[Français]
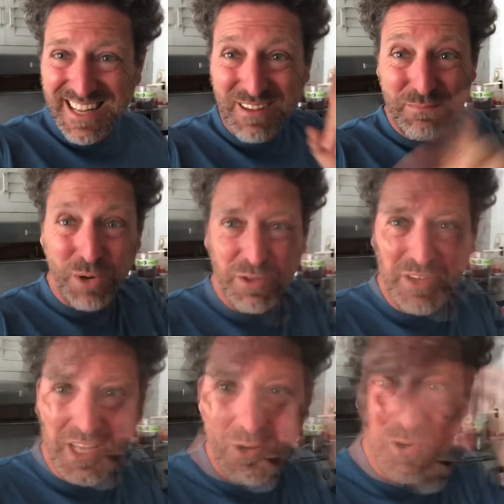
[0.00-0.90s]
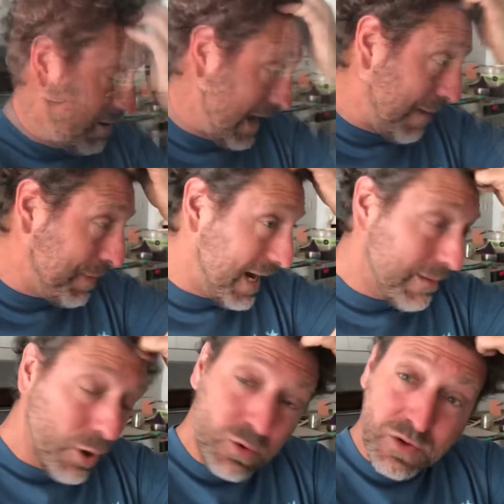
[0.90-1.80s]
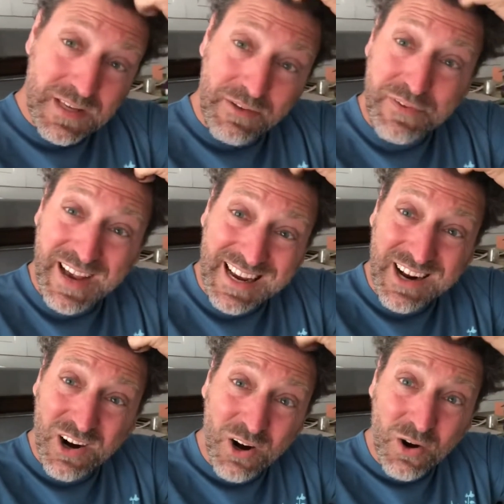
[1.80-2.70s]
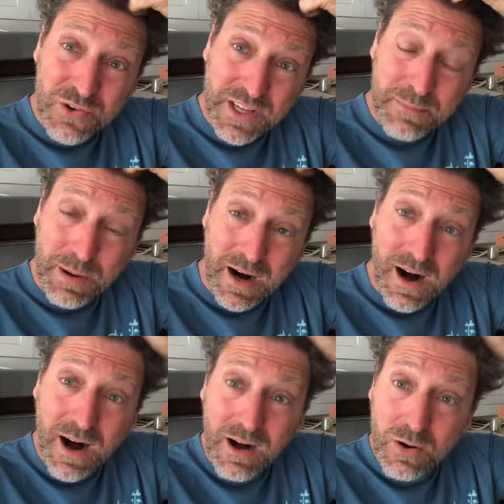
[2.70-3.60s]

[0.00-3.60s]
Bonne vidéo Apparemment, ça fait un grand débat.